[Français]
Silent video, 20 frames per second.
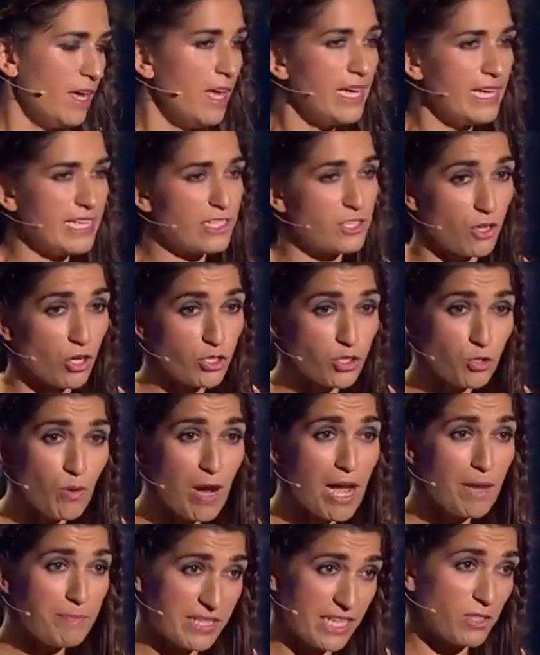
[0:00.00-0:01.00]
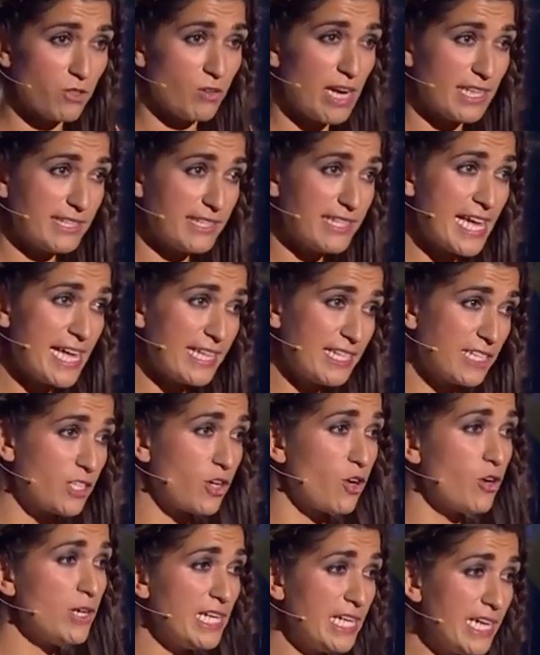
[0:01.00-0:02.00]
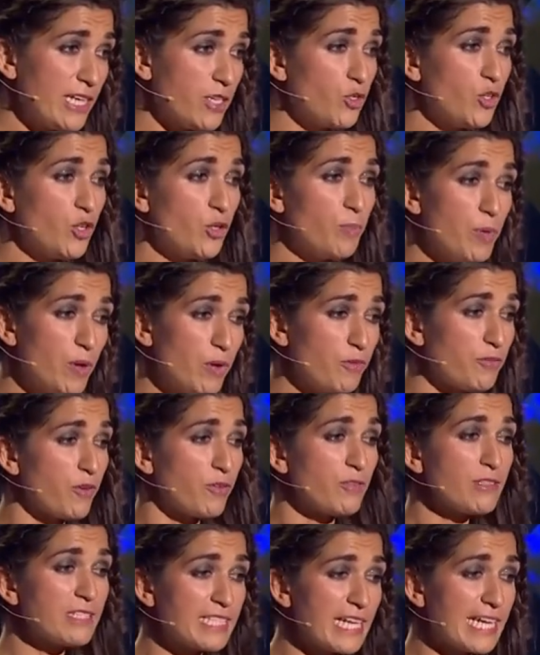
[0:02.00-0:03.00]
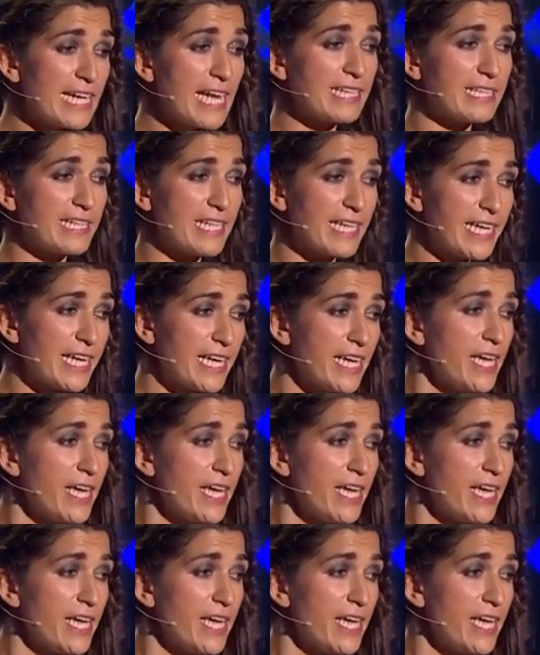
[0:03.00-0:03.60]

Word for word: Et sors-toi bien de la tête, colis les couples vont s'éclater.